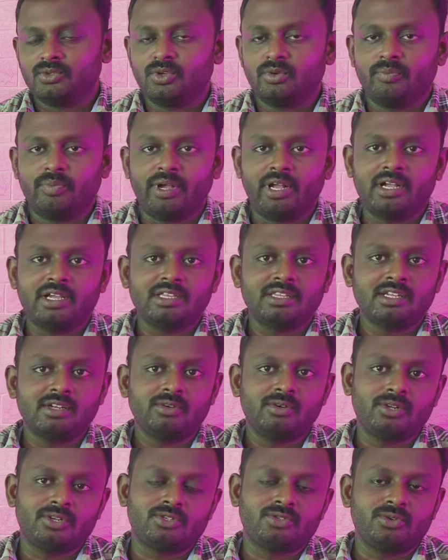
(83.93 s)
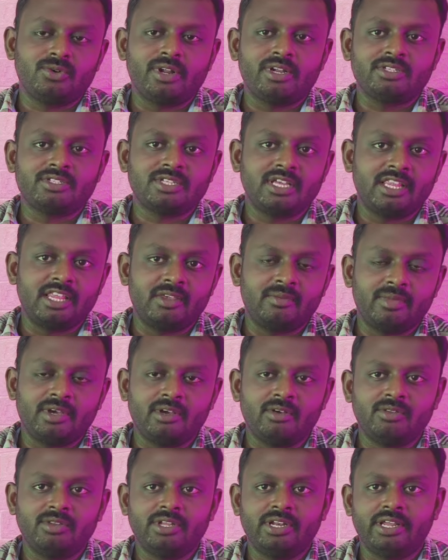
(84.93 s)
ஸோ பக்கத்தில் ஒரு ஸ்டூடெண்ட்ஸ்
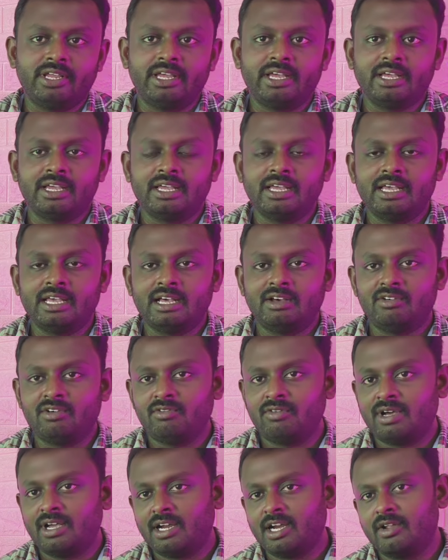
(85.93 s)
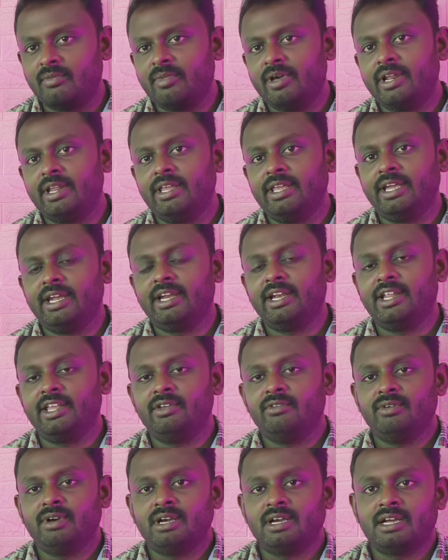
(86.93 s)
அதிகமாக வந்திருக்காங்க அவன் வாங்கின மாதிரி ஏன் நீ
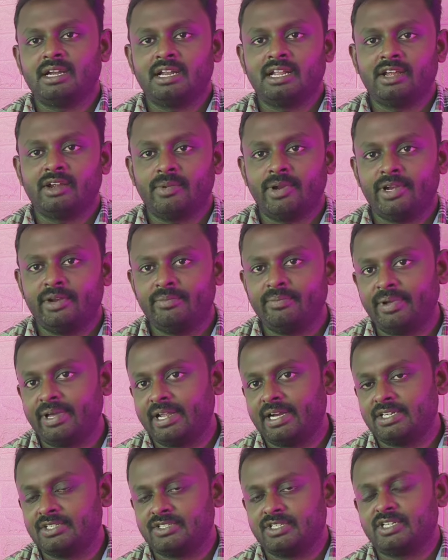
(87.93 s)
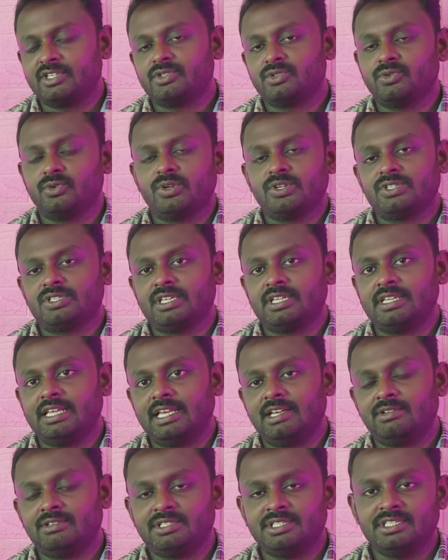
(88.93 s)
வாங்கலை அப்படின்ட்டு பேரண்ட்ஸ்லாம் ஸ்டூடெண்ட்ஸை
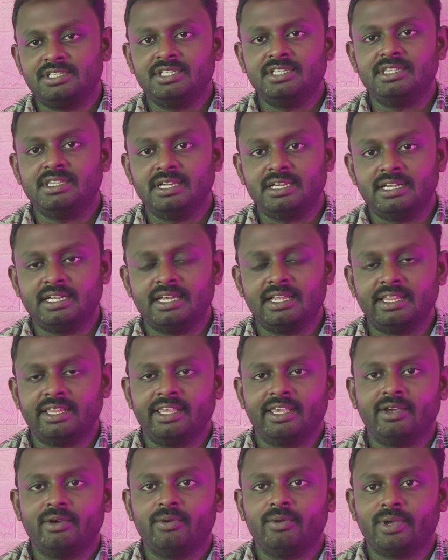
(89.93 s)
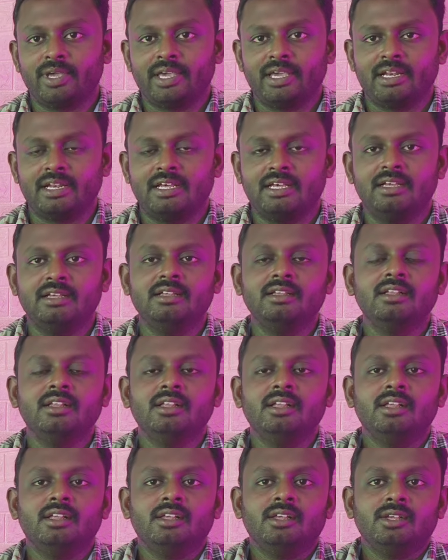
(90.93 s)
தயவு செஞ்சு திட்டாதீங்க ஓகேங்களா
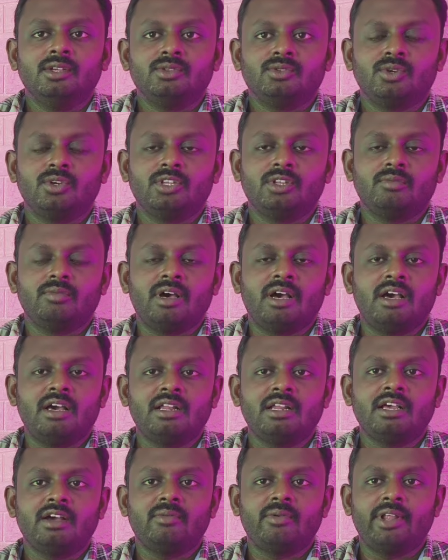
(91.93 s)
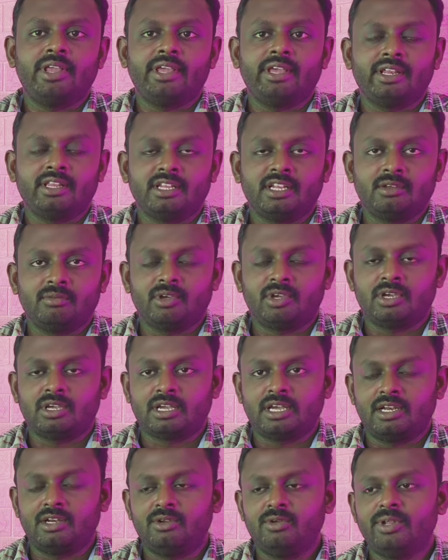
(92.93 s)
ஸோ இந்த மார்க் அப்படிங்கிறது நமக்கு
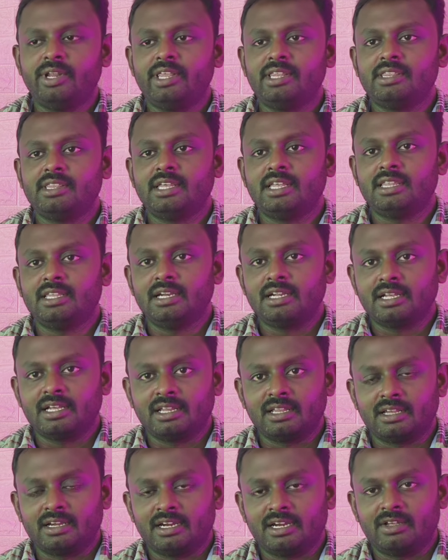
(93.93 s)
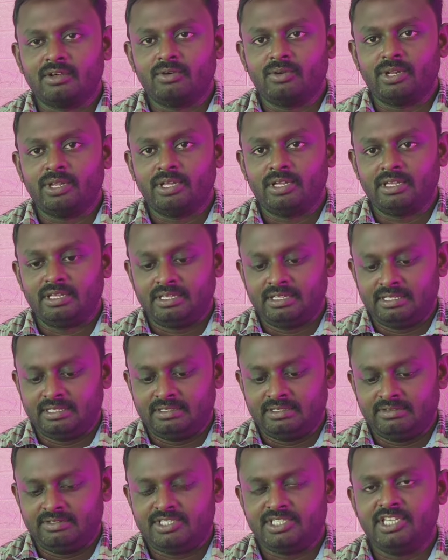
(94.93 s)
கல்லூரியை தேர்ந்தெடுக்கிறதுக்கான ஒரு
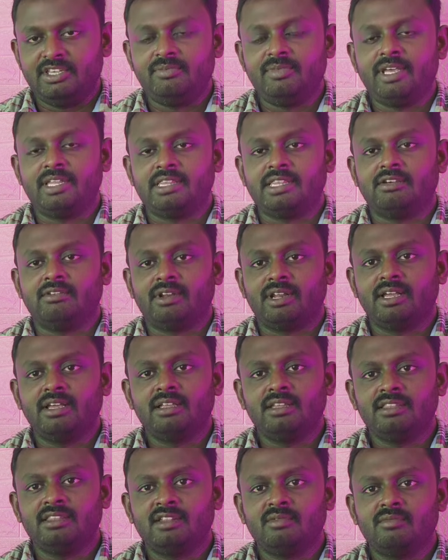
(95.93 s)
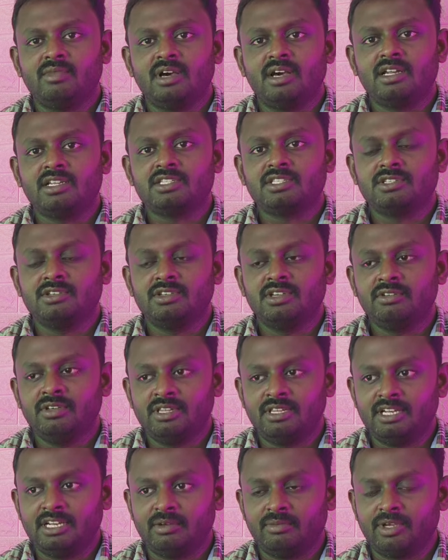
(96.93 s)
விஷயமே தவிர இந்த மார்க்ஸே
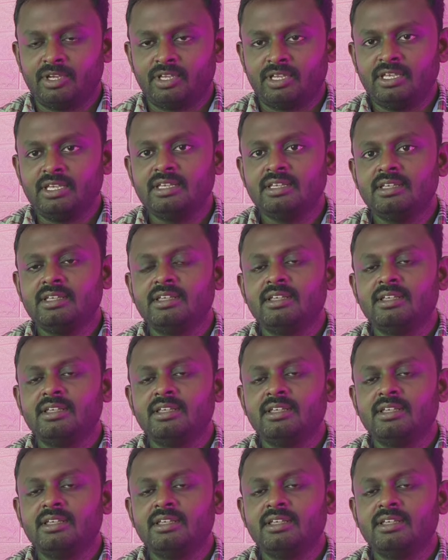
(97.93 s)
வந்து நமக்கு